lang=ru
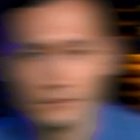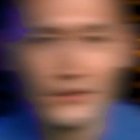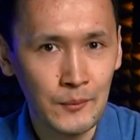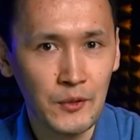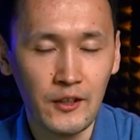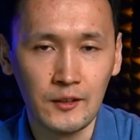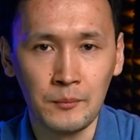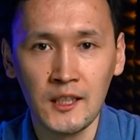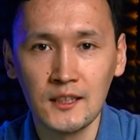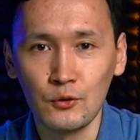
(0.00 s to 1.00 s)
Всем привет,
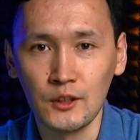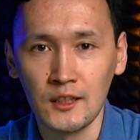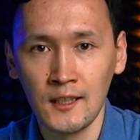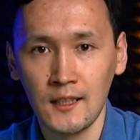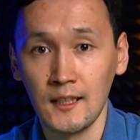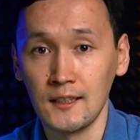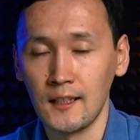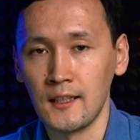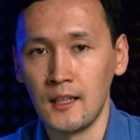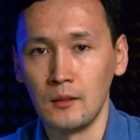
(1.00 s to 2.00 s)
меня зовут Ирнар и это
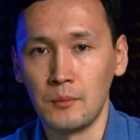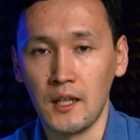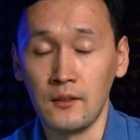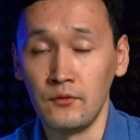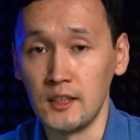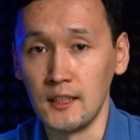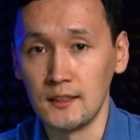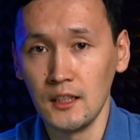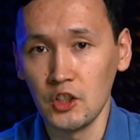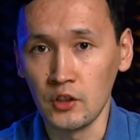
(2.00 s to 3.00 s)
канал про
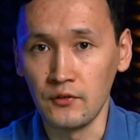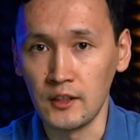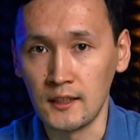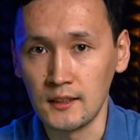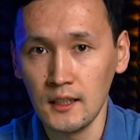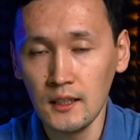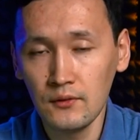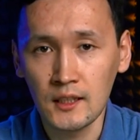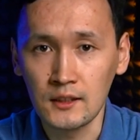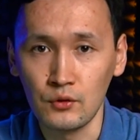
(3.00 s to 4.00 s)
инвестиции, личные финансы и
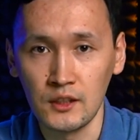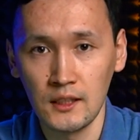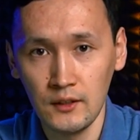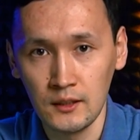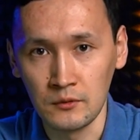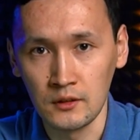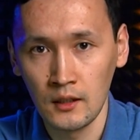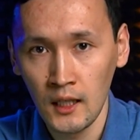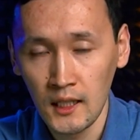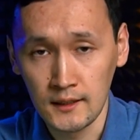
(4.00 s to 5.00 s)
финансовую независимость.
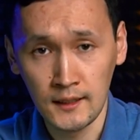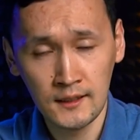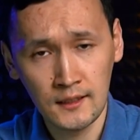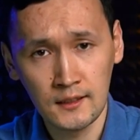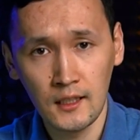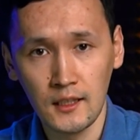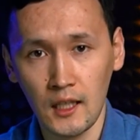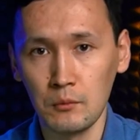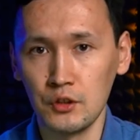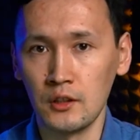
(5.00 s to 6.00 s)
Здесь на канале
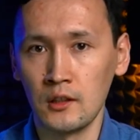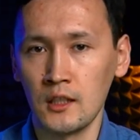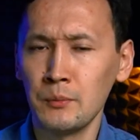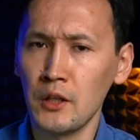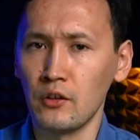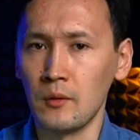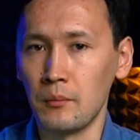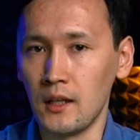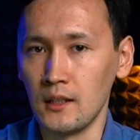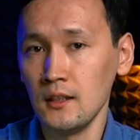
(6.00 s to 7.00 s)
я обычно разбираю
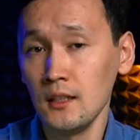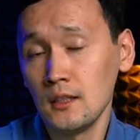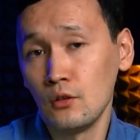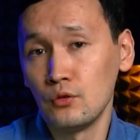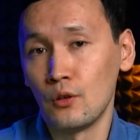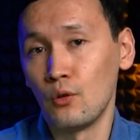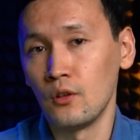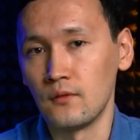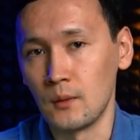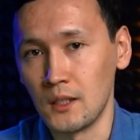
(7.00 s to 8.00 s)
компании и делюсь
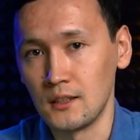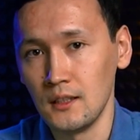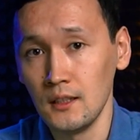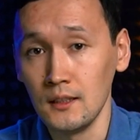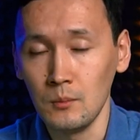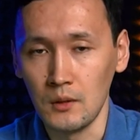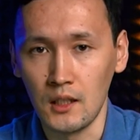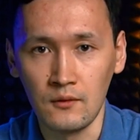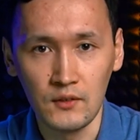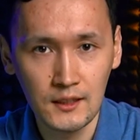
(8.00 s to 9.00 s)
другой информацией из
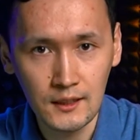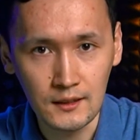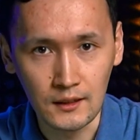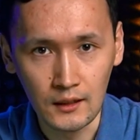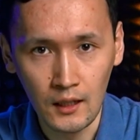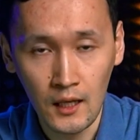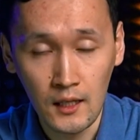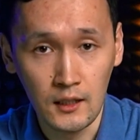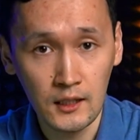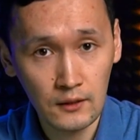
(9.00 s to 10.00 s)
мира инвестиций.
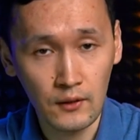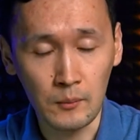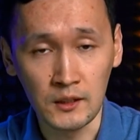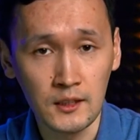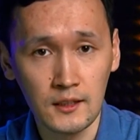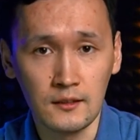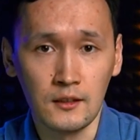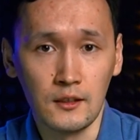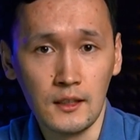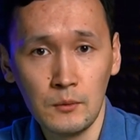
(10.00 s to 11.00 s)
Если вам интересны
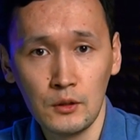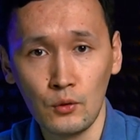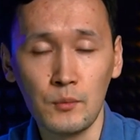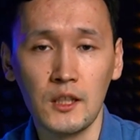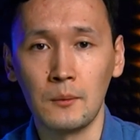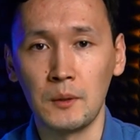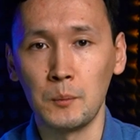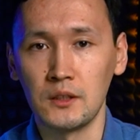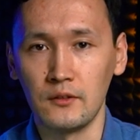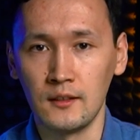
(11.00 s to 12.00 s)
эти темы, то обязательно
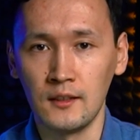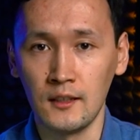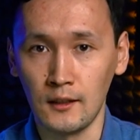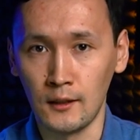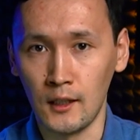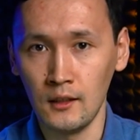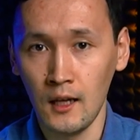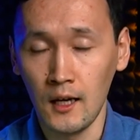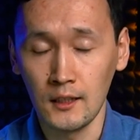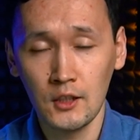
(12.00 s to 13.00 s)
подписывайтесь на этот канал,
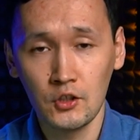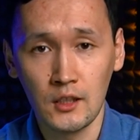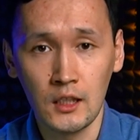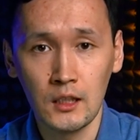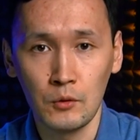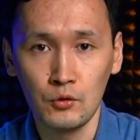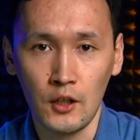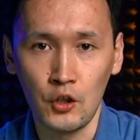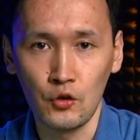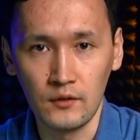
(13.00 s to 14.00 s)
а также на мою
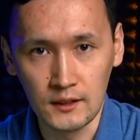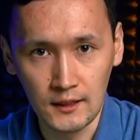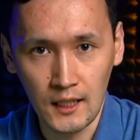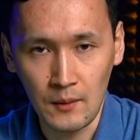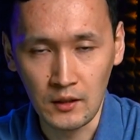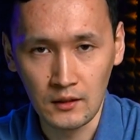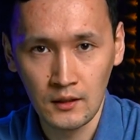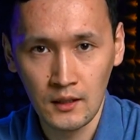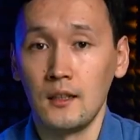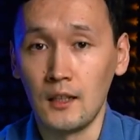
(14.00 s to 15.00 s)
страничку в инстаграме.
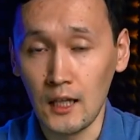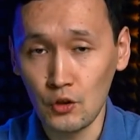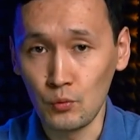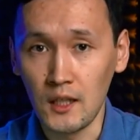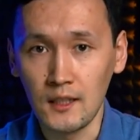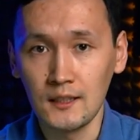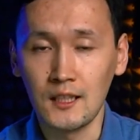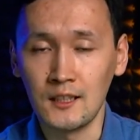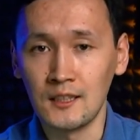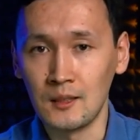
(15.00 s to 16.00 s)
Также у меня есть
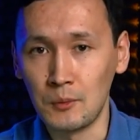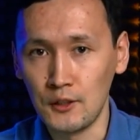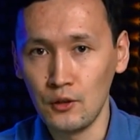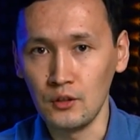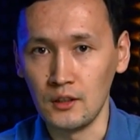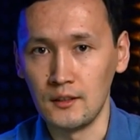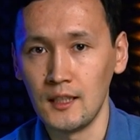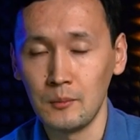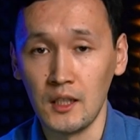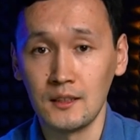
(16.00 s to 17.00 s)
страница на Патреоне,
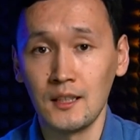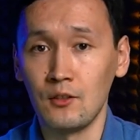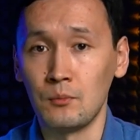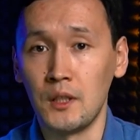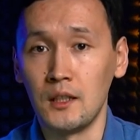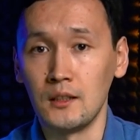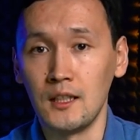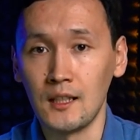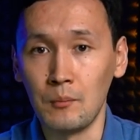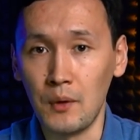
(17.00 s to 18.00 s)
где мы оцениваем по
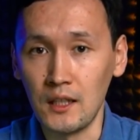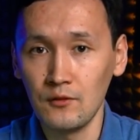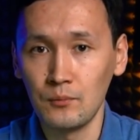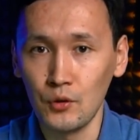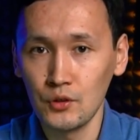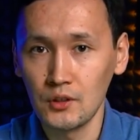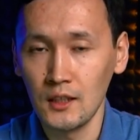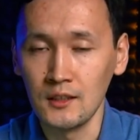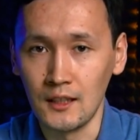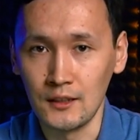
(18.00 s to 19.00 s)
три компании в
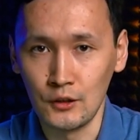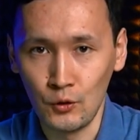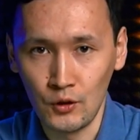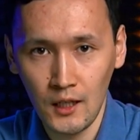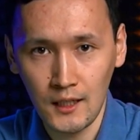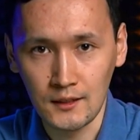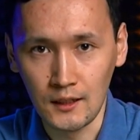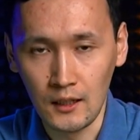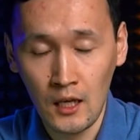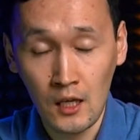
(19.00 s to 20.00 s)
поисках недооцененных
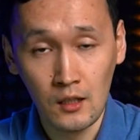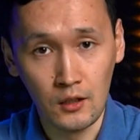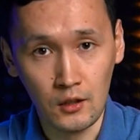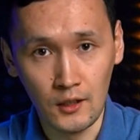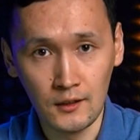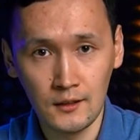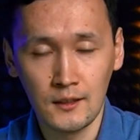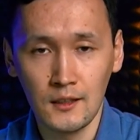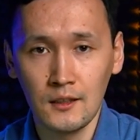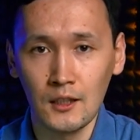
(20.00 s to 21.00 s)
акций. И надо
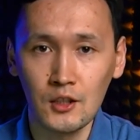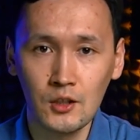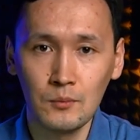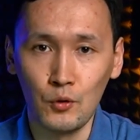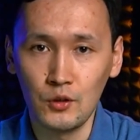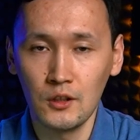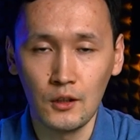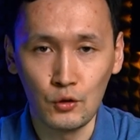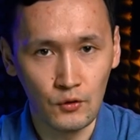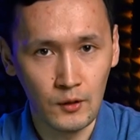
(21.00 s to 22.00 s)
сказать, наши поиски
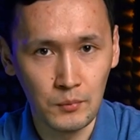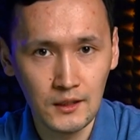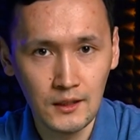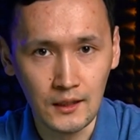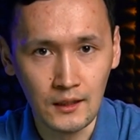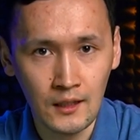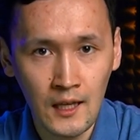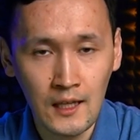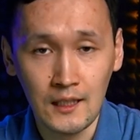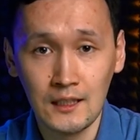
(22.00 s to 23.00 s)
дают свои плоды.
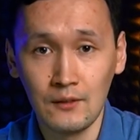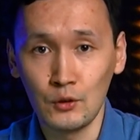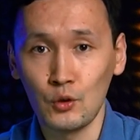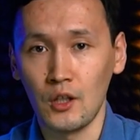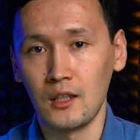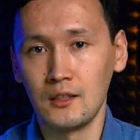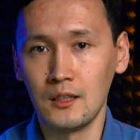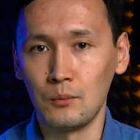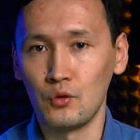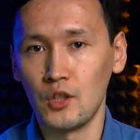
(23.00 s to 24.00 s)
Если вы тоже
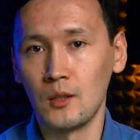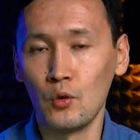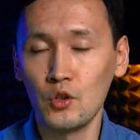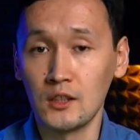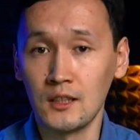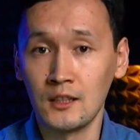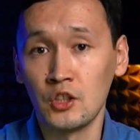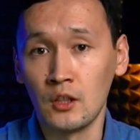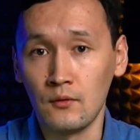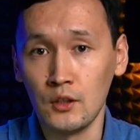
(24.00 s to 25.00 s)
хотите получать больше
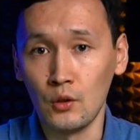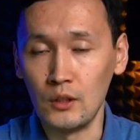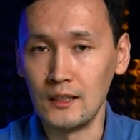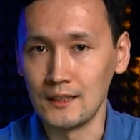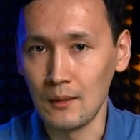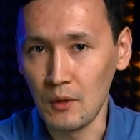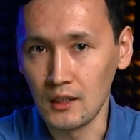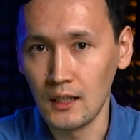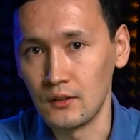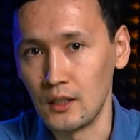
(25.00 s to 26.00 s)
оценочных видео и самое
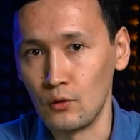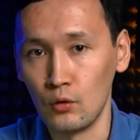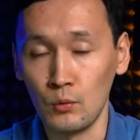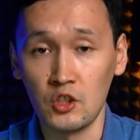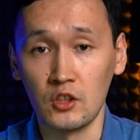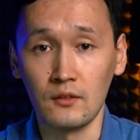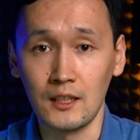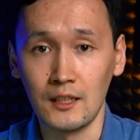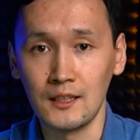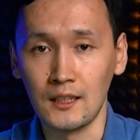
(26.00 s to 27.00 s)
главное, уменьшить
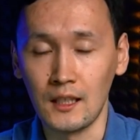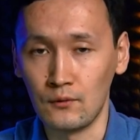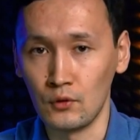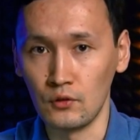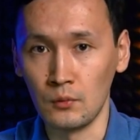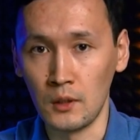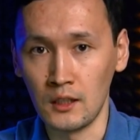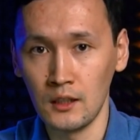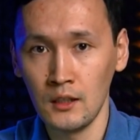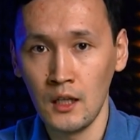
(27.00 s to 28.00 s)
свои риски на фондовом
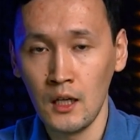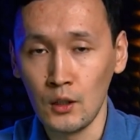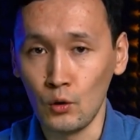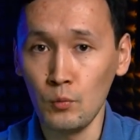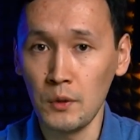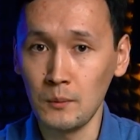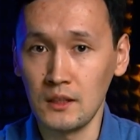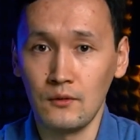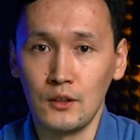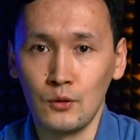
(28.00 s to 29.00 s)
рынке, то
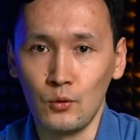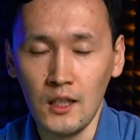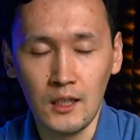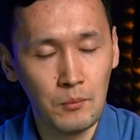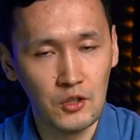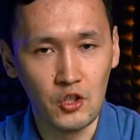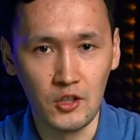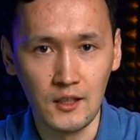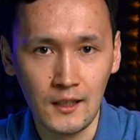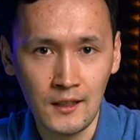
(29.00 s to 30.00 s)
подписывайтесь туда и
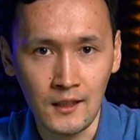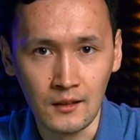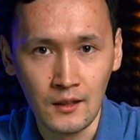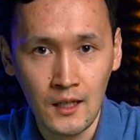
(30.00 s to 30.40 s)
поддержите канал.